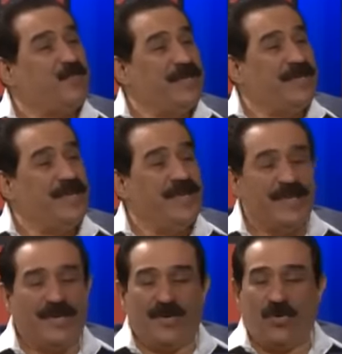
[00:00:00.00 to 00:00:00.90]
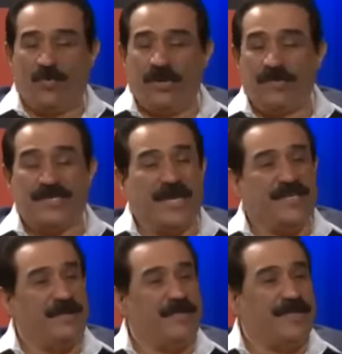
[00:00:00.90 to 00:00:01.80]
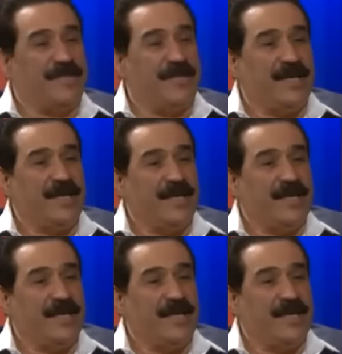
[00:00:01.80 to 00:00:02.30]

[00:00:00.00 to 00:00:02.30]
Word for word: بي وبي مسحه المدينه